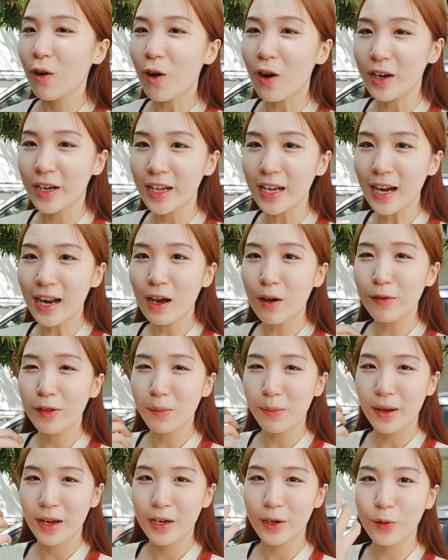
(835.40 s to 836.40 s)
ก่อนที่เรา
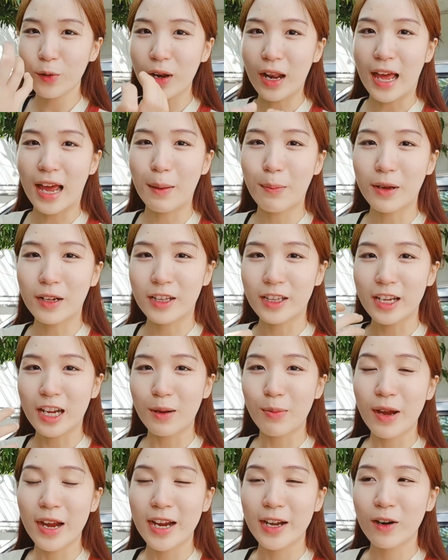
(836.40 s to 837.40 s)
จะไปดูแลปัจ
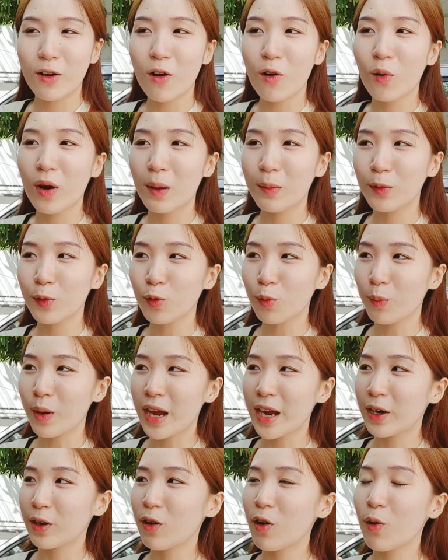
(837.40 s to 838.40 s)
จัยภายนอกความสุข
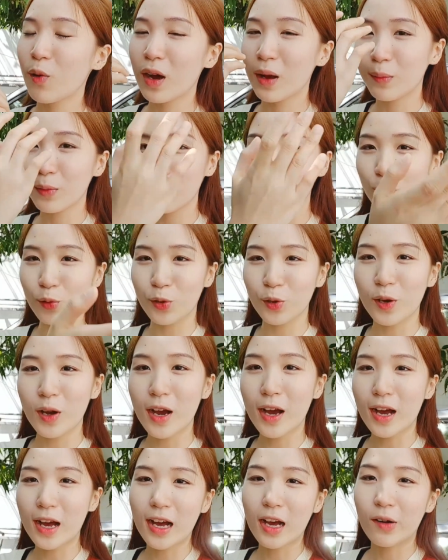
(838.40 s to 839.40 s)
ภายนอกความสุขชั่
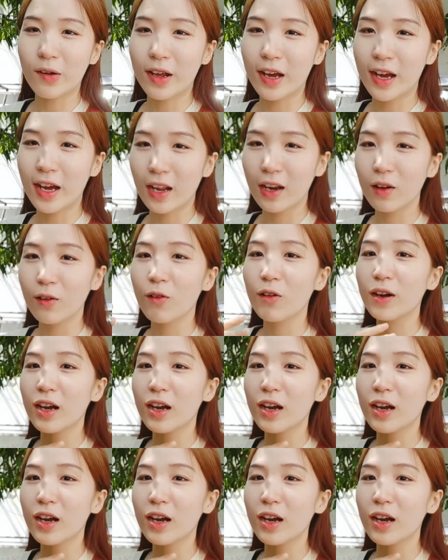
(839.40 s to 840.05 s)
วคราวนะคะแล้ว